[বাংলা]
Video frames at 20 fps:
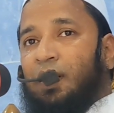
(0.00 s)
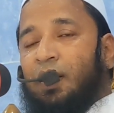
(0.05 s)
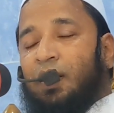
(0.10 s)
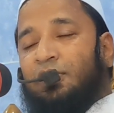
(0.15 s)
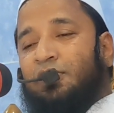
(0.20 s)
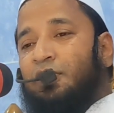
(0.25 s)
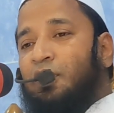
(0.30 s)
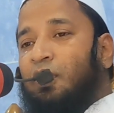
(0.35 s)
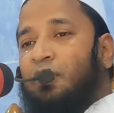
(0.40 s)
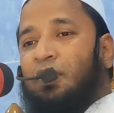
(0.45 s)

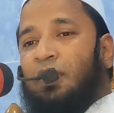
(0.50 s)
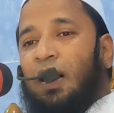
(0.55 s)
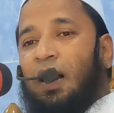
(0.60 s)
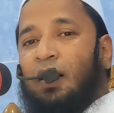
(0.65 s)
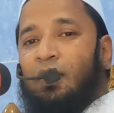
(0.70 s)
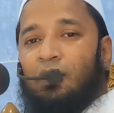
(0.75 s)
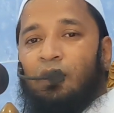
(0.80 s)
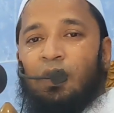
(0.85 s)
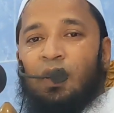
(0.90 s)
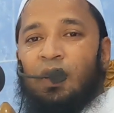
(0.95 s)
হিজরত না
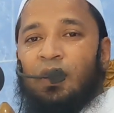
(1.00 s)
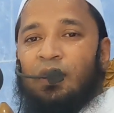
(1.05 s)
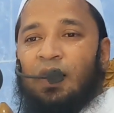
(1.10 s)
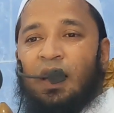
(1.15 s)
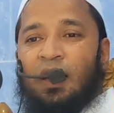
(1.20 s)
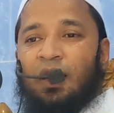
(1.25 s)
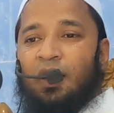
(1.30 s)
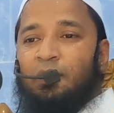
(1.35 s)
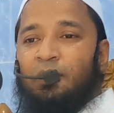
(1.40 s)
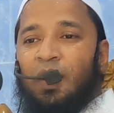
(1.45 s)
করলে
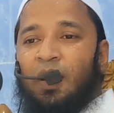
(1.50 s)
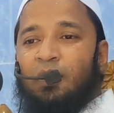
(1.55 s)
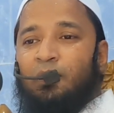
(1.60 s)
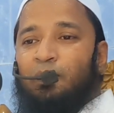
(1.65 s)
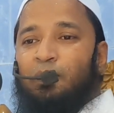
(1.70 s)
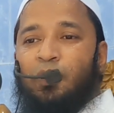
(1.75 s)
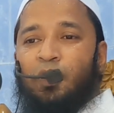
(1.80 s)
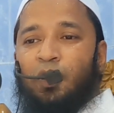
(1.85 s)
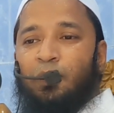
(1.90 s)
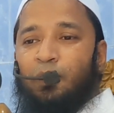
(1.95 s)
তার ইমান
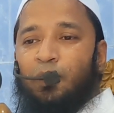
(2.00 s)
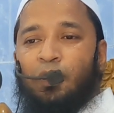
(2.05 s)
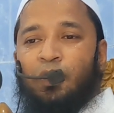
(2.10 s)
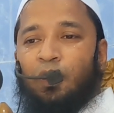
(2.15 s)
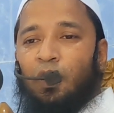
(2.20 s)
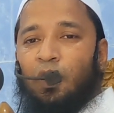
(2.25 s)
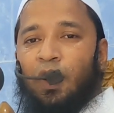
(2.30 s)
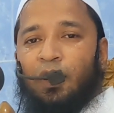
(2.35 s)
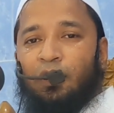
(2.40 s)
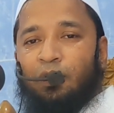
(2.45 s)

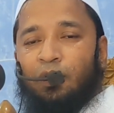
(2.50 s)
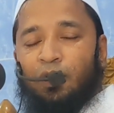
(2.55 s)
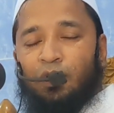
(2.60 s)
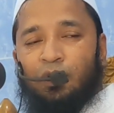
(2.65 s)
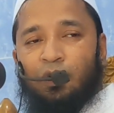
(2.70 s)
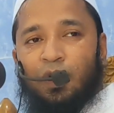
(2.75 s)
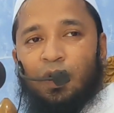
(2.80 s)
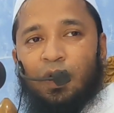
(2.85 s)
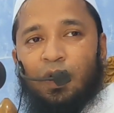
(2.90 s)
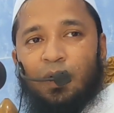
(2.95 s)
পরিপূর্ণ হয়
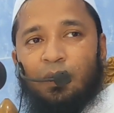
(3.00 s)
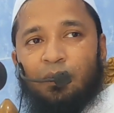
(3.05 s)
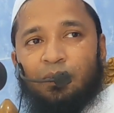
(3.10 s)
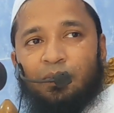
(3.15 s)
হইতো না